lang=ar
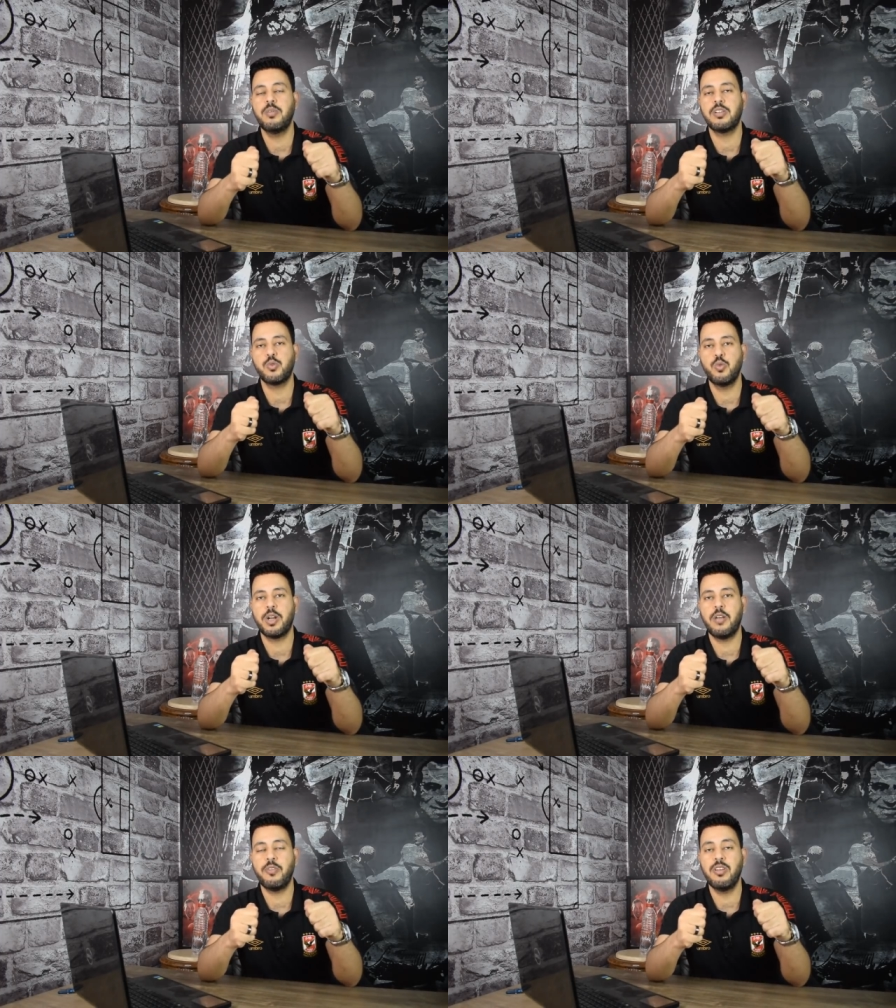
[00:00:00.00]

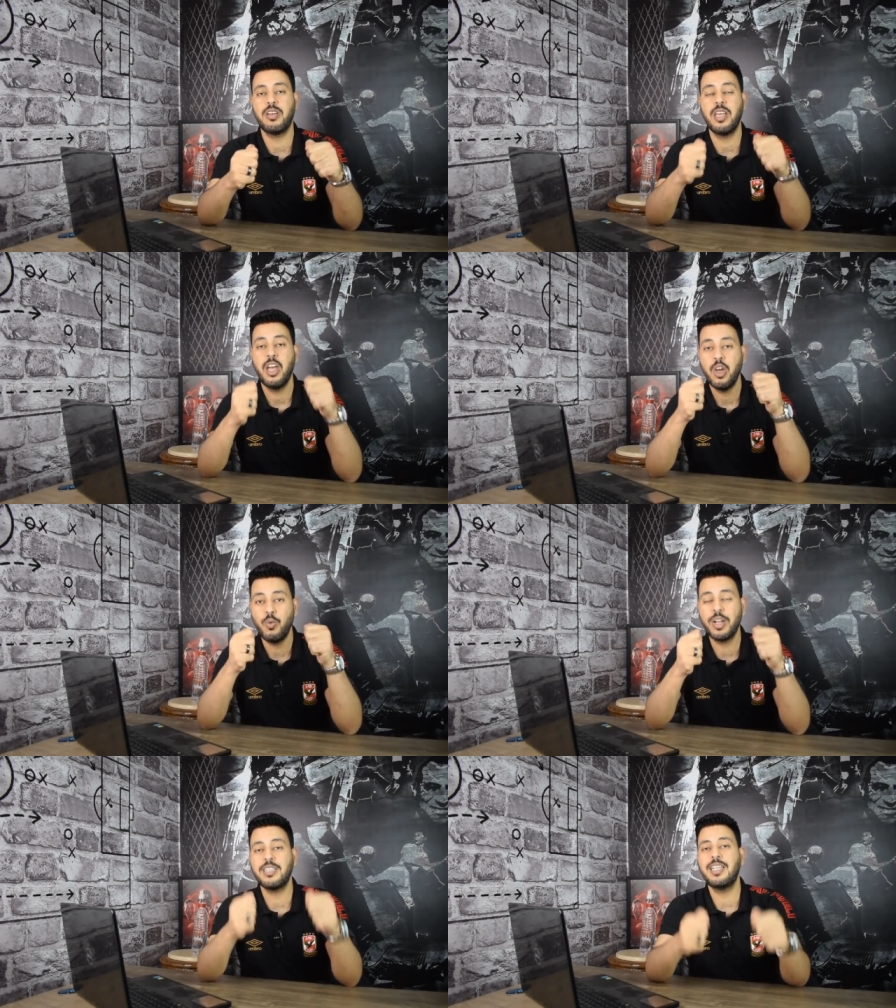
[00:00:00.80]
السوبر الافريقي
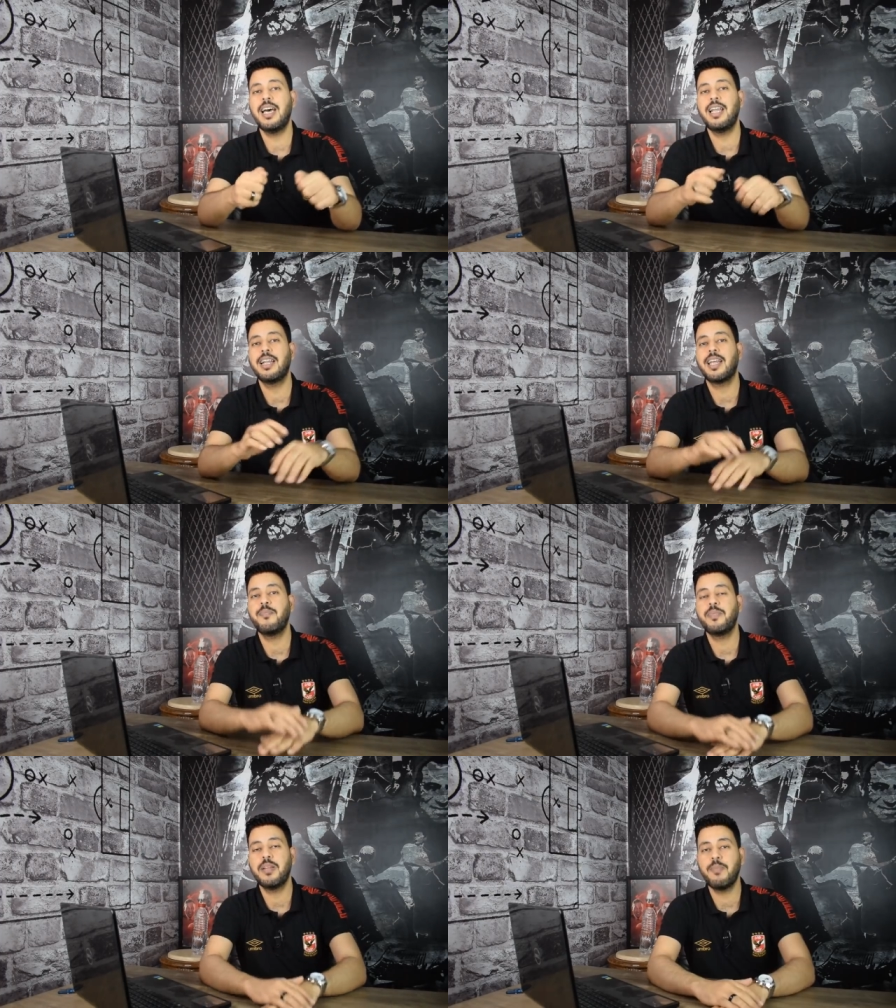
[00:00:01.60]
وارتدائها
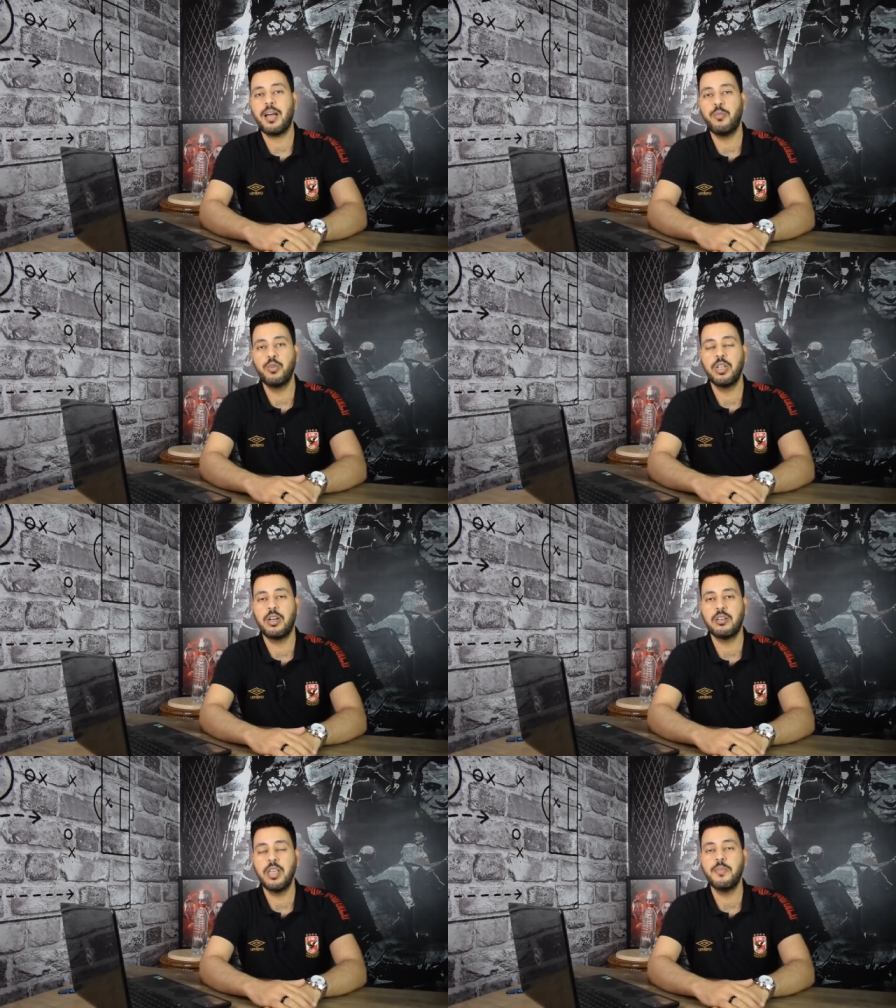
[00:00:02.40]
للكابتن محمود
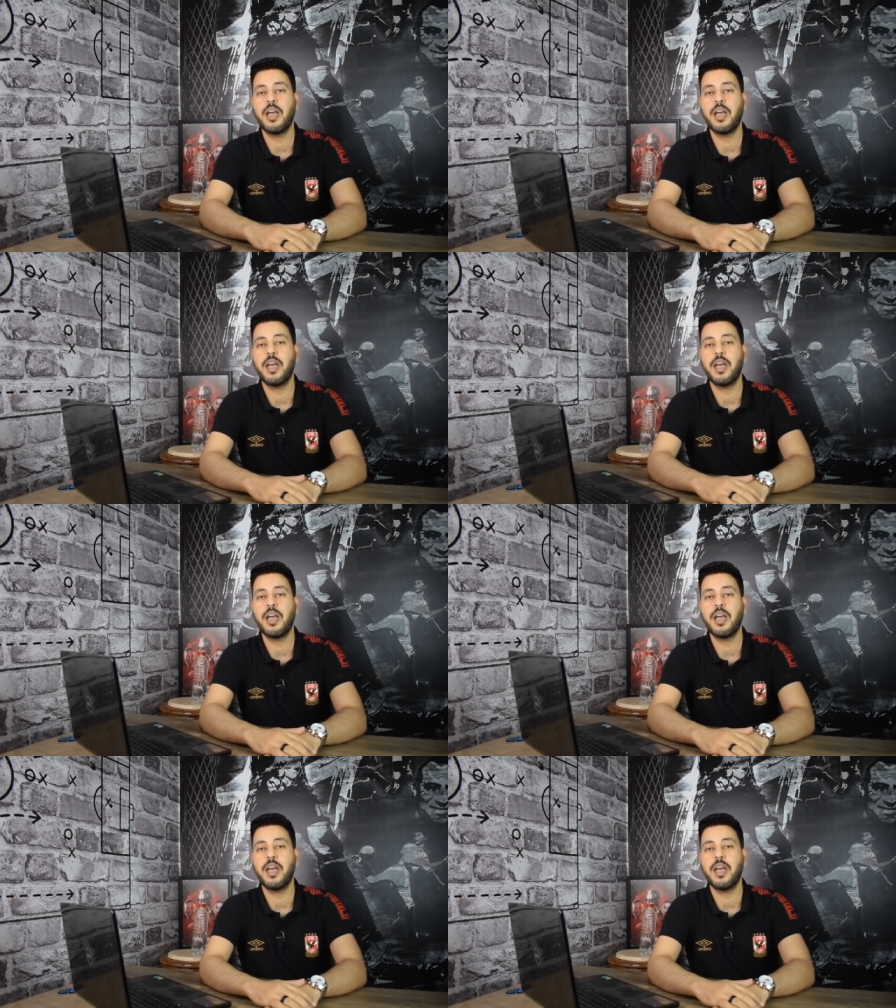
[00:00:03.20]
الخطيب